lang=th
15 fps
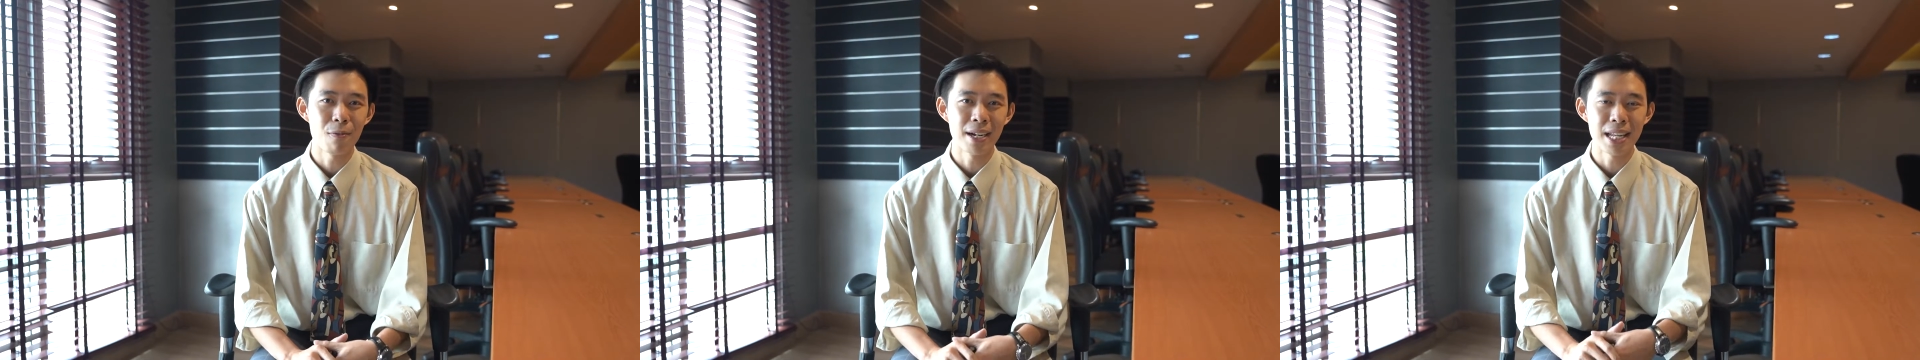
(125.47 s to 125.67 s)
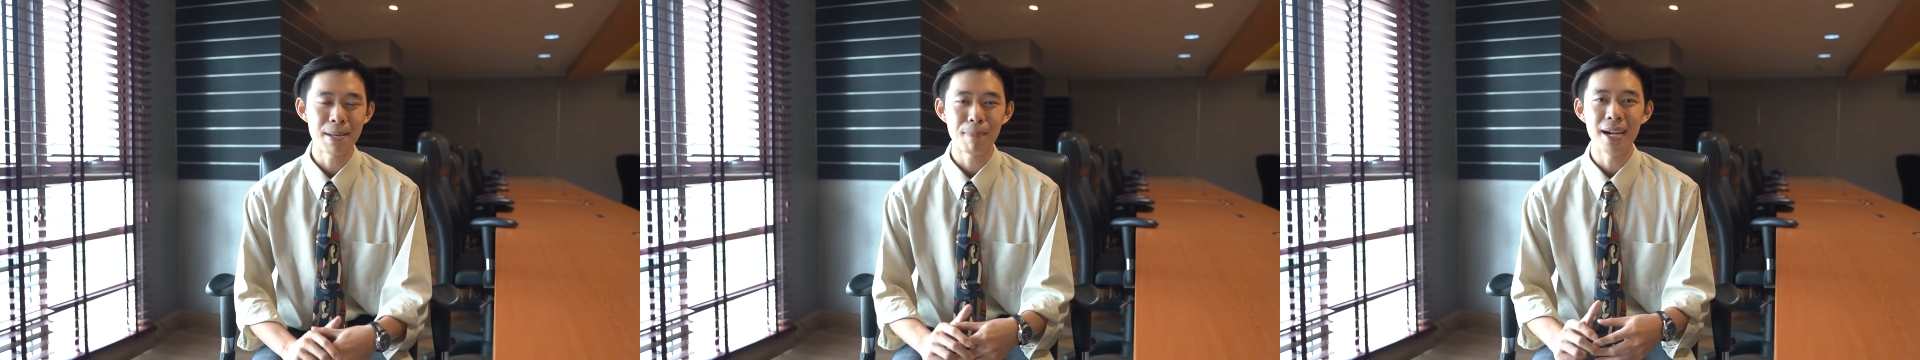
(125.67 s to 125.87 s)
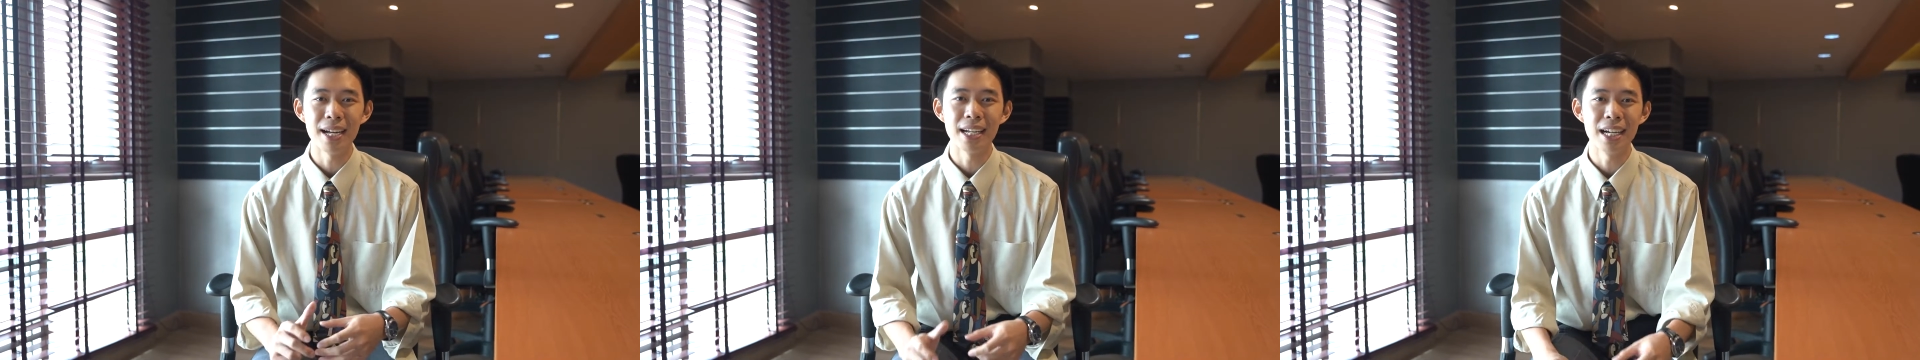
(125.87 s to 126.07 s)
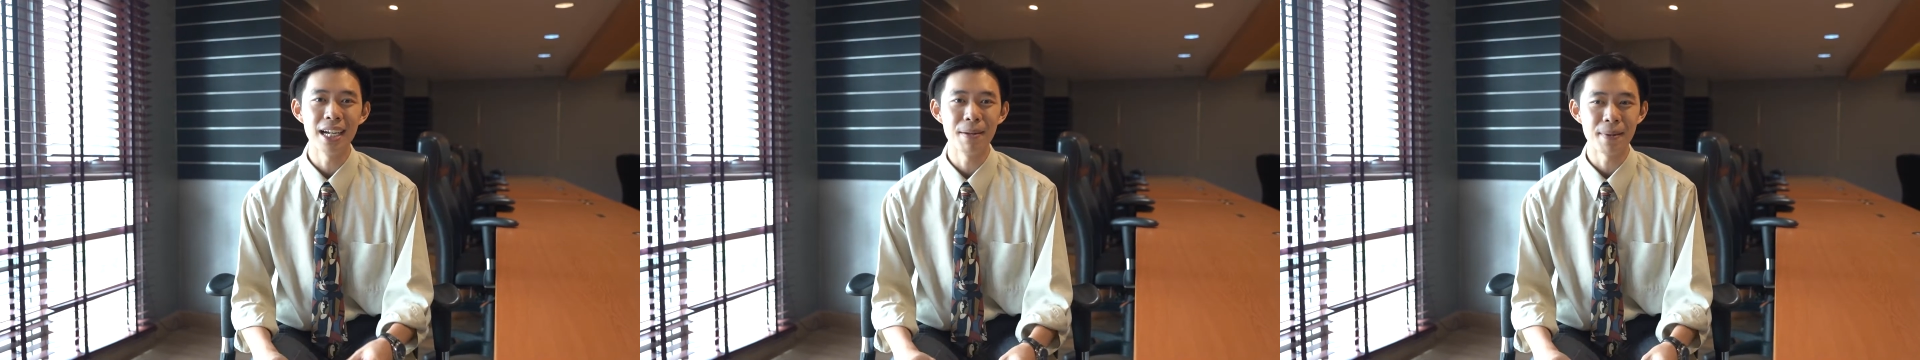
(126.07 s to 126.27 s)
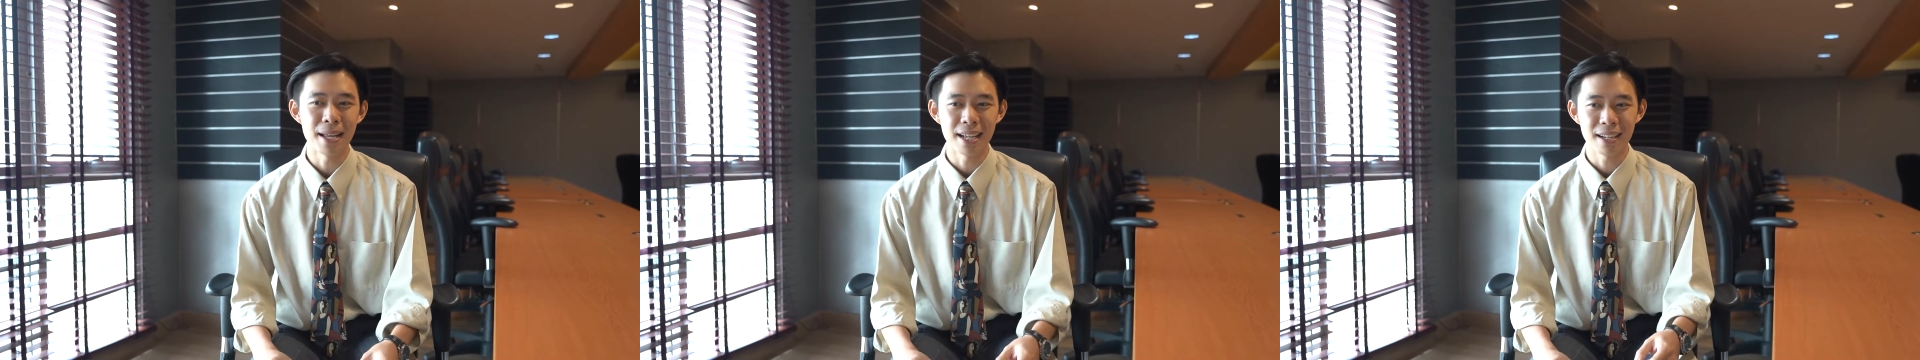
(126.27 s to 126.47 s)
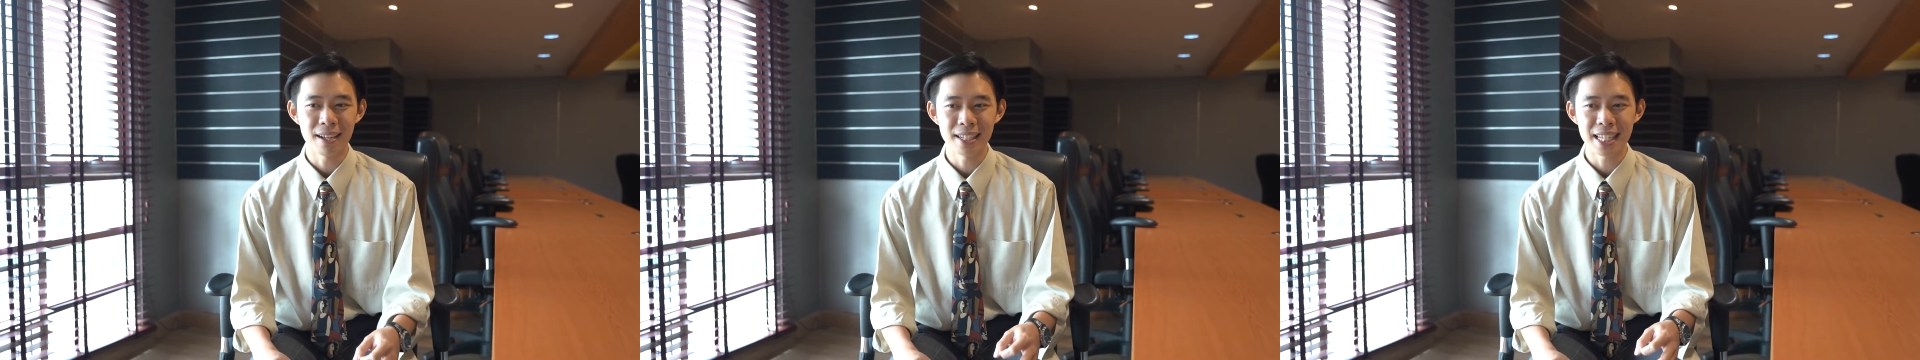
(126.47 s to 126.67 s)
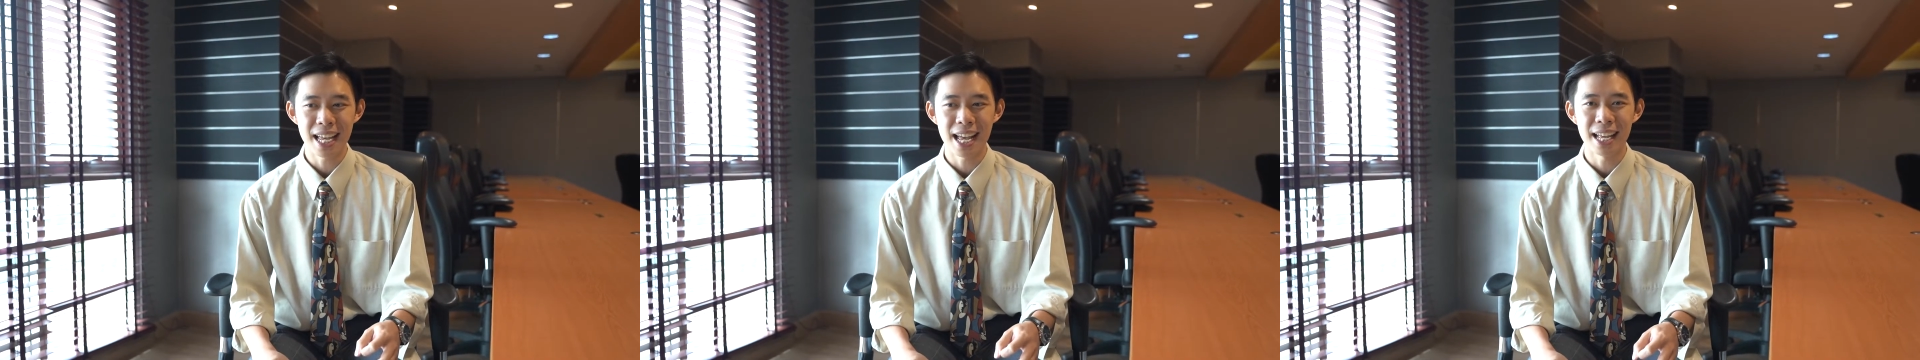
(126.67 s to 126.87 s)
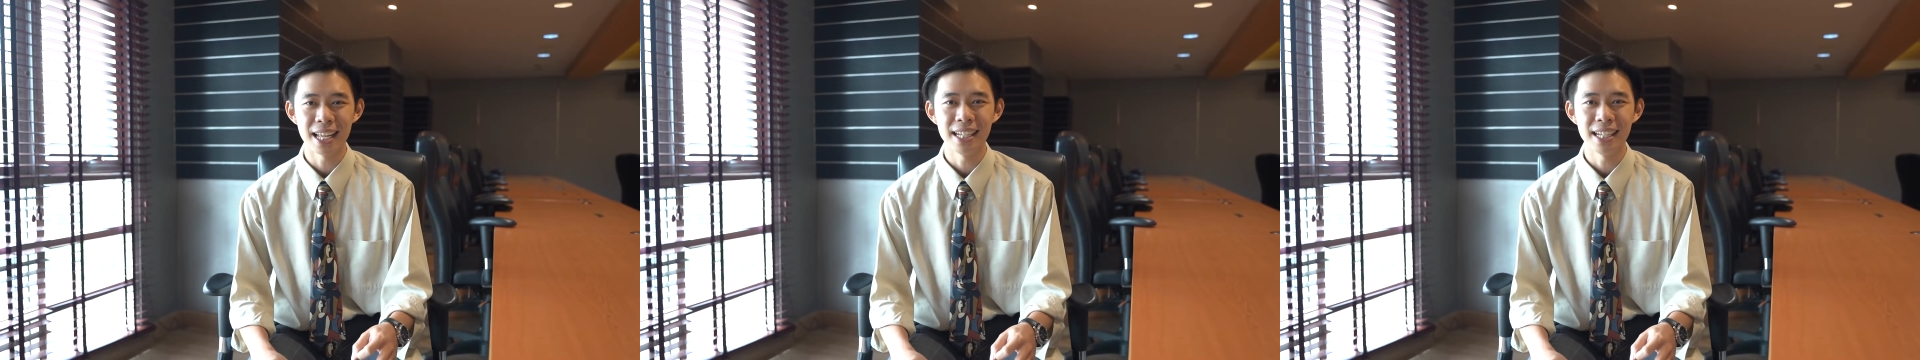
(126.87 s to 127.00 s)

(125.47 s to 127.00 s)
วันที่เปิดเทอมเนี่ยก็จะ